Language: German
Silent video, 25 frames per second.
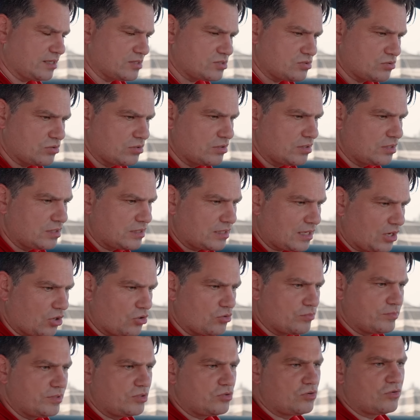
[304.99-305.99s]
Also
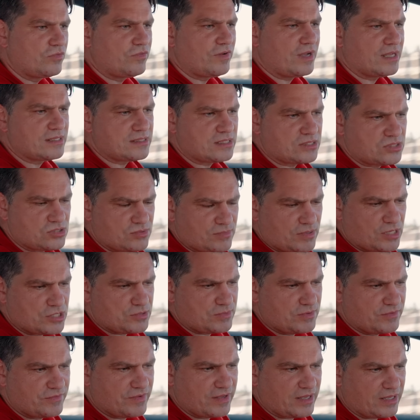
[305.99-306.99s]
graue Mikrofaser zum
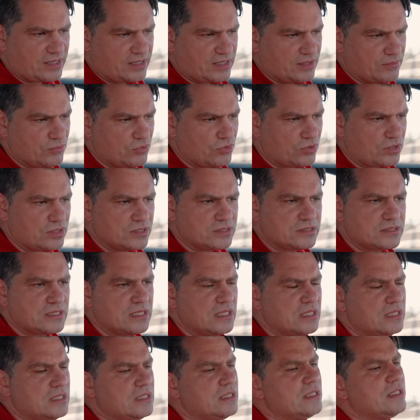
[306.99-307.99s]
Beispiel wäre hier möglich.
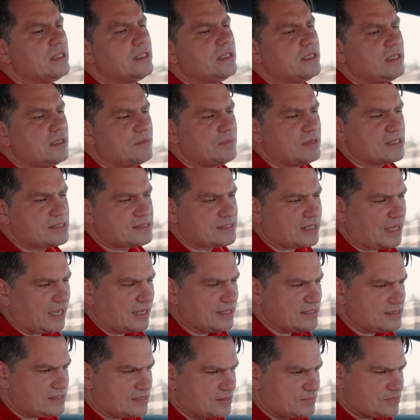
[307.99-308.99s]
Im
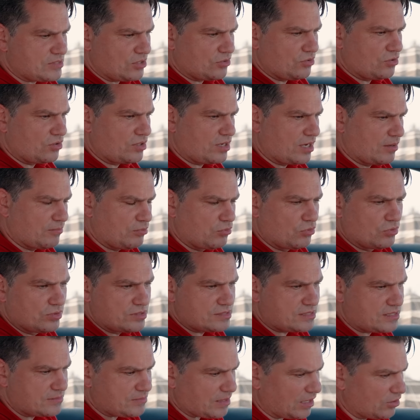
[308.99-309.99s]
S3 gibt es auch noch Carbon,
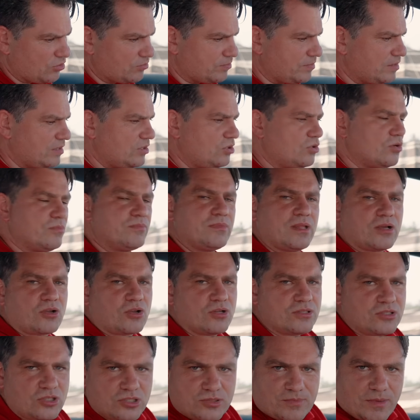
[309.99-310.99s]
es gibt Aluminium. Da
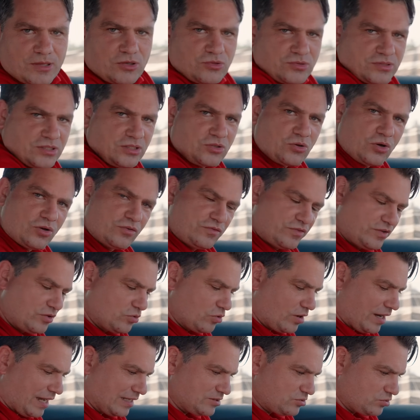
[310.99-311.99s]
könnt ihr euch mal durch den
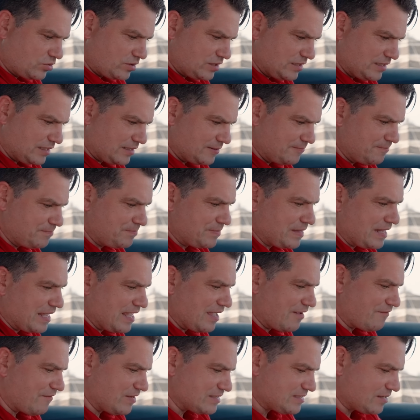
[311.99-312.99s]
Konfigurator klicken.
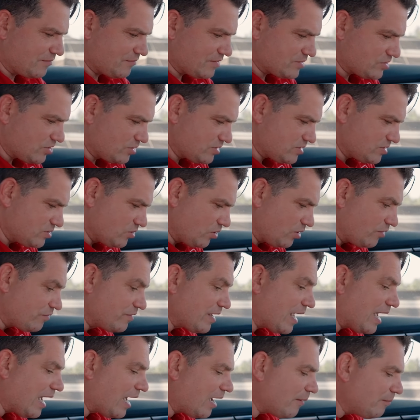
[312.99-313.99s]
Was haben wir sonst noch?
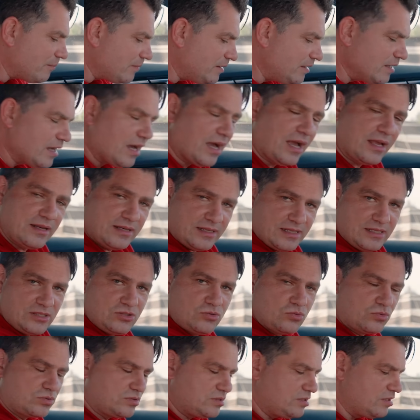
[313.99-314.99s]
Wir haben hier ein
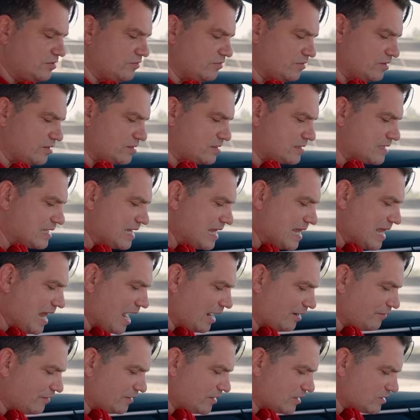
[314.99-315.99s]
induktives
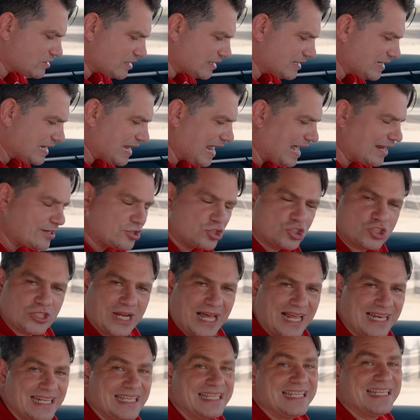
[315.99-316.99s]
Ladefett, also eine
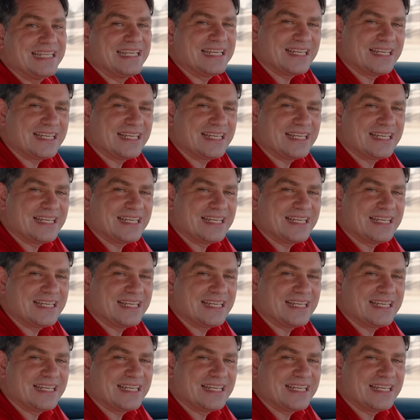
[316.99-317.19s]
Ladeschale.